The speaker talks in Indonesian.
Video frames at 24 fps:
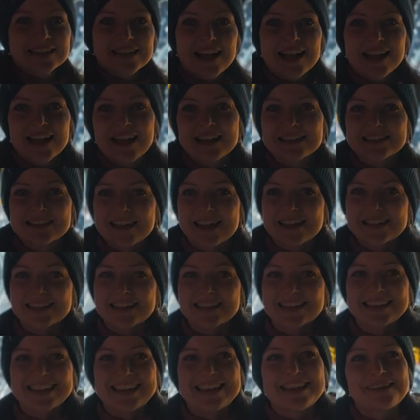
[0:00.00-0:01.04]
sangat
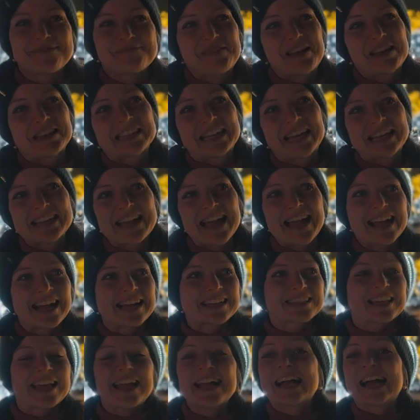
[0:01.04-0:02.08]
cantik. Yang biasanya
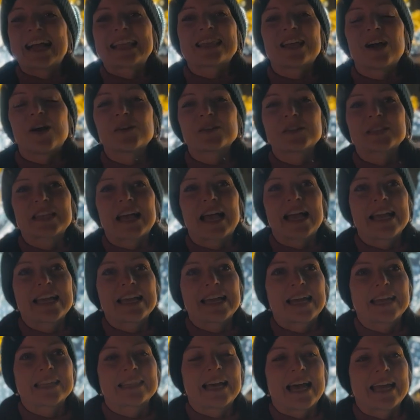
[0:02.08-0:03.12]
kak saya nggak tahu, saya ya,
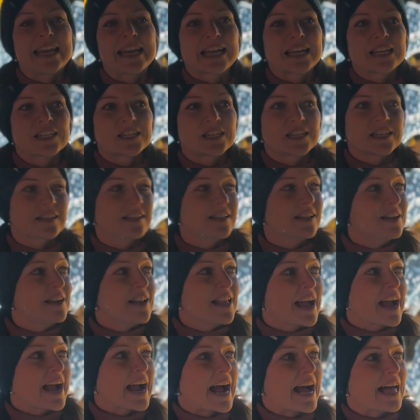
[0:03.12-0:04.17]
ingat dari ya, kecil
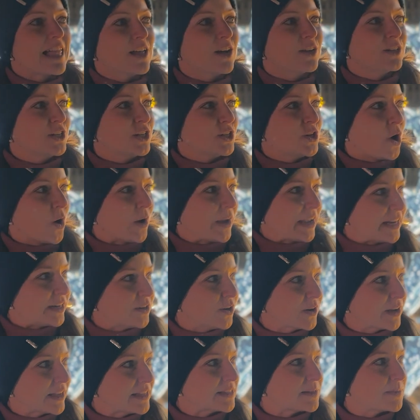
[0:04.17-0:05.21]
kalau di
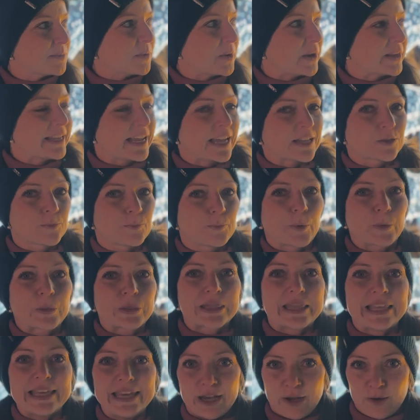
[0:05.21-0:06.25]
dongeng-dongeng semuanya itu
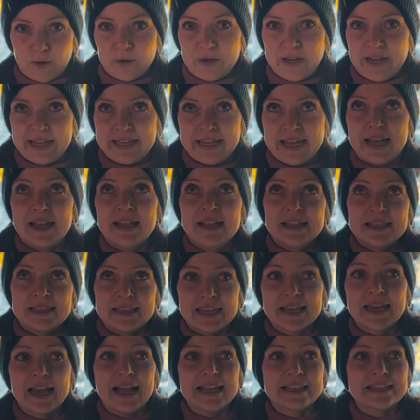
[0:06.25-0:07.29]
putih kudanya.
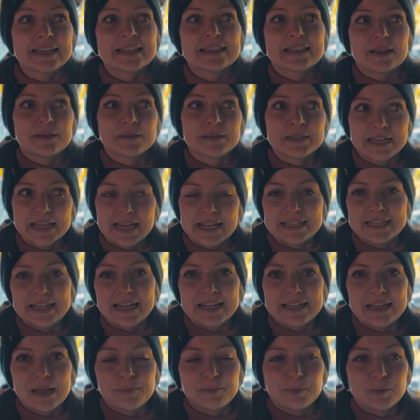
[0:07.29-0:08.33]
Tiganya dan
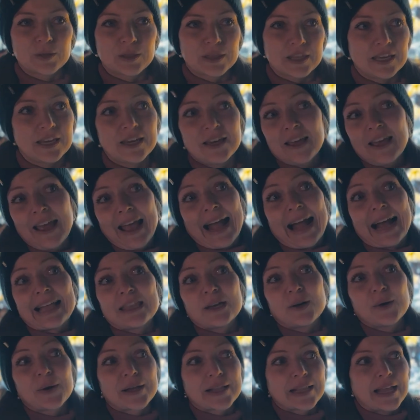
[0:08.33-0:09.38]
tiga-tiganya putih, oh, nggak
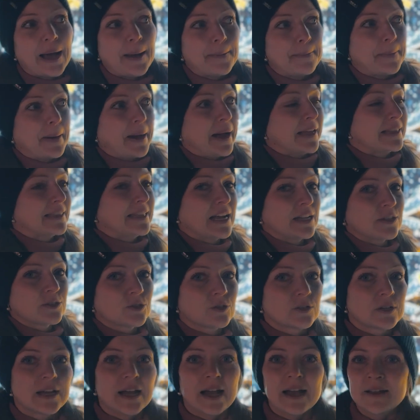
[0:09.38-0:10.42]
tahu kenapa. Dan
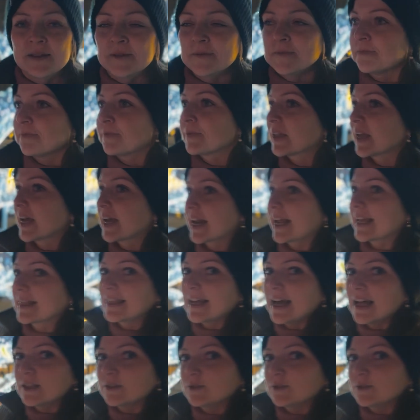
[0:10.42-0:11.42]
juga kereta